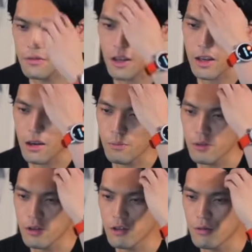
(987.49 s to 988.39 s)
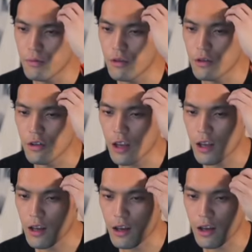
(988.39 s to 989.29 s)
で、AirPods Pro を
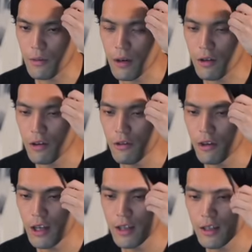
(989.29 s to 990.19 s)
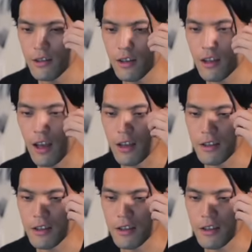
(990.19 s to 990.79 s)
ね、はい、まあ、これは安いね。